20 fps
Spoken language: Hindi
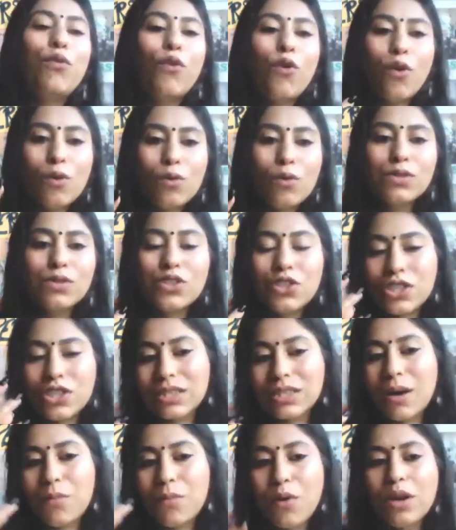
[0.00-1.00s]
तो वो उस
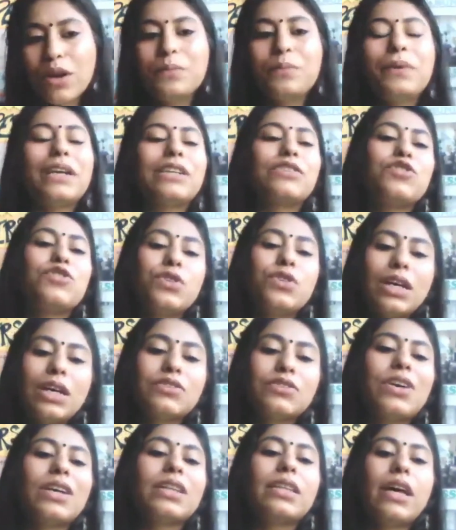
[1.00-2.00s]
चीज का बहुत
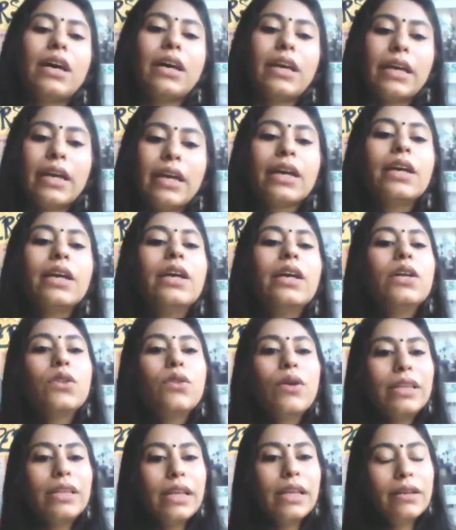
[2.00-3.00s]
प्रेशर आ जाता है
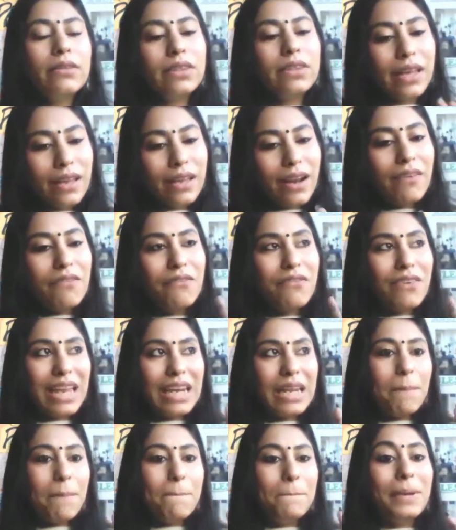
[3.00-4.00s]
तो आई थिंक देर
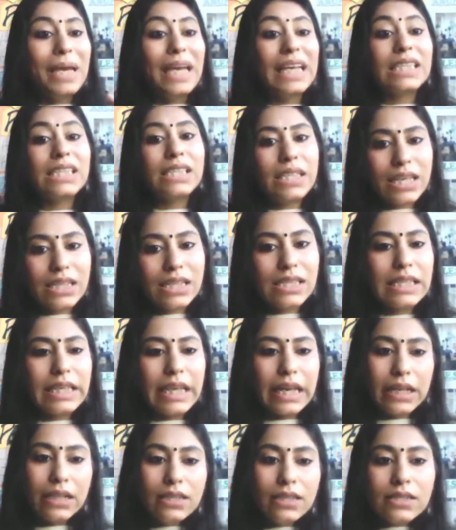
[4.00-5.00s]
आर वेरी
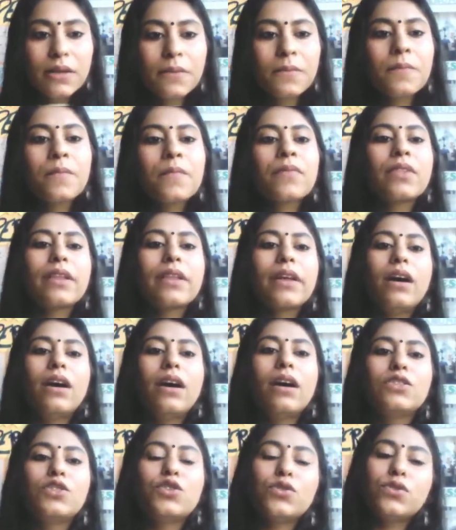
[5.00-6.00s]
बेसिक स्किल्स
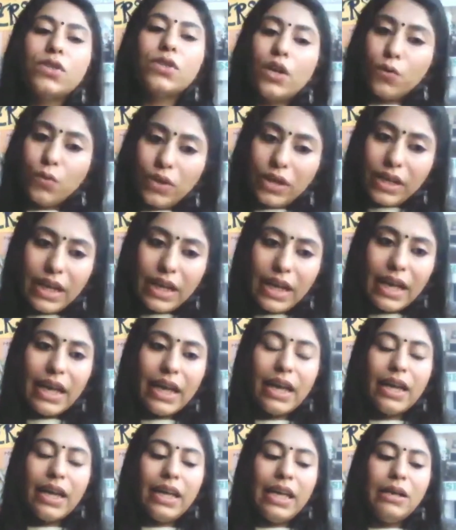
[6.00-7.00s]
जो जरूरी
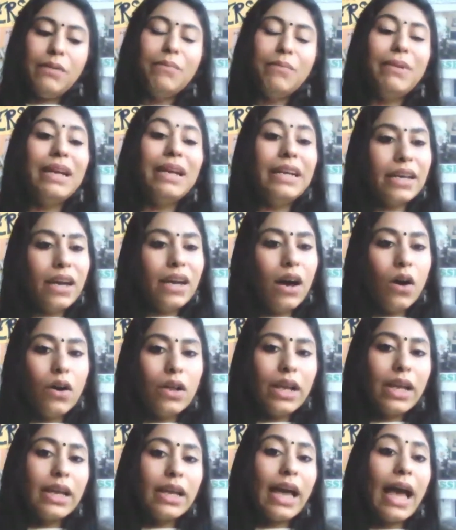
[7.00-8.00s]
है एक
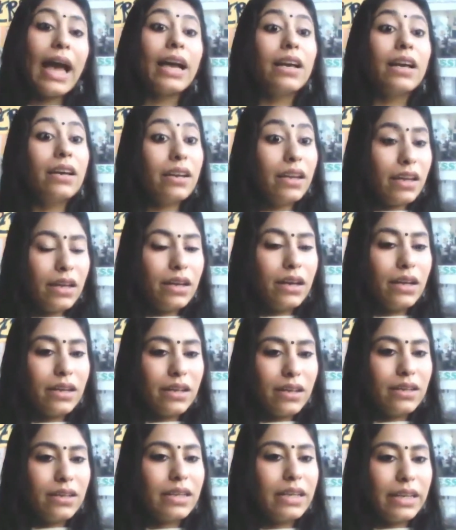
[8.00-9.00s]
मीडिया और एक एंकर
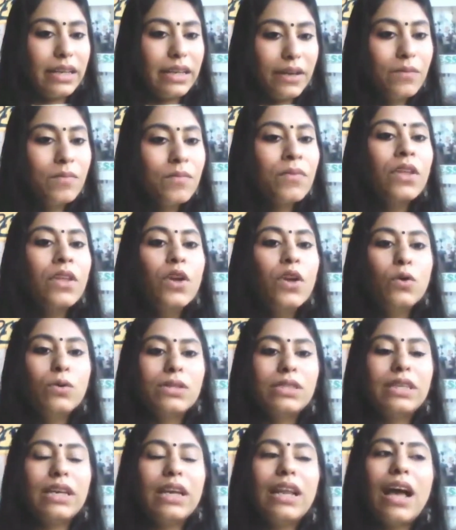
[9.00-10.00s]
करियर के लिए
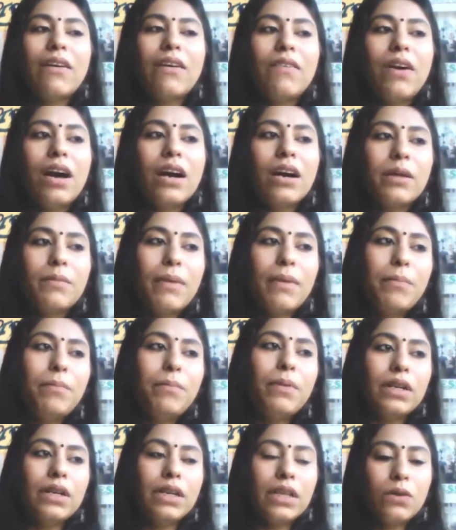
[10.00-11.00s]
उसके अलावा अगर मैं
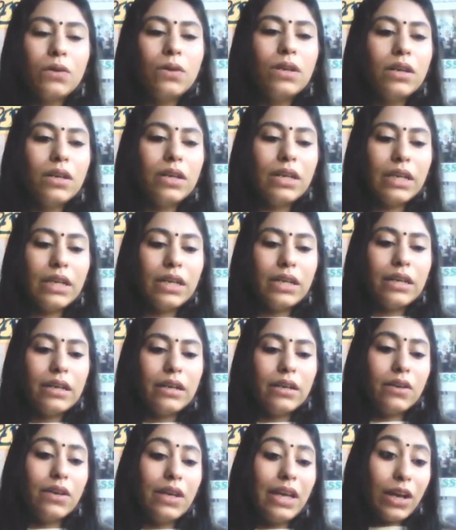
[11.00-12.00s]
पर्टिकुलरली
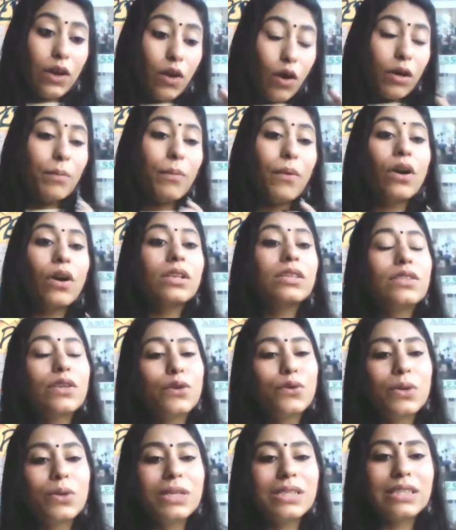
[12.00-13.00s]
uh, एक और बहुत
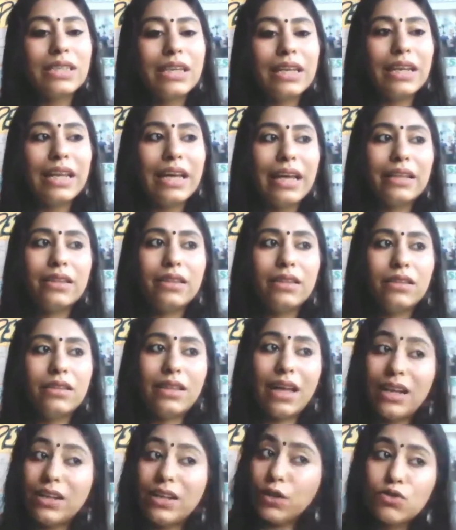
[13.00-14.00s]
जरूरी स्किल है
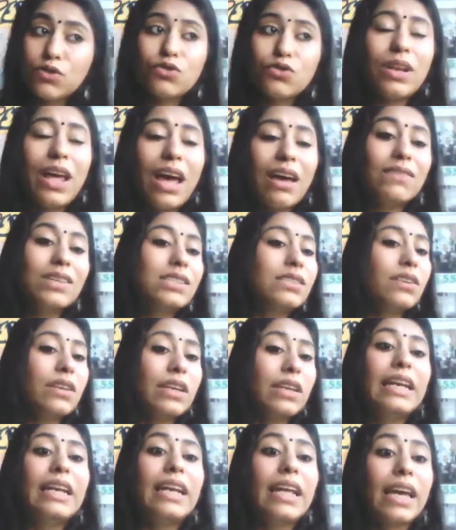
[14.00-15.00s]
दैट यू शुड हैव इज
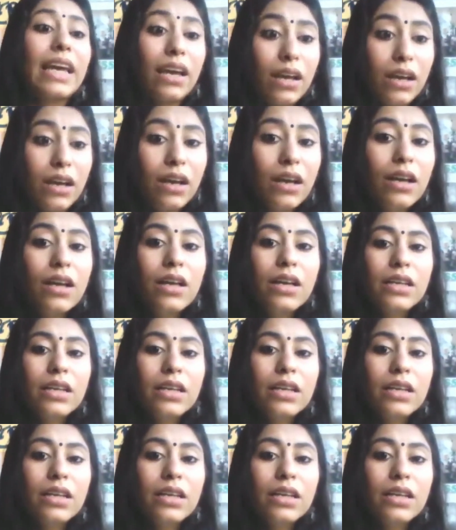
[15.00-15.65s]
रीडिंग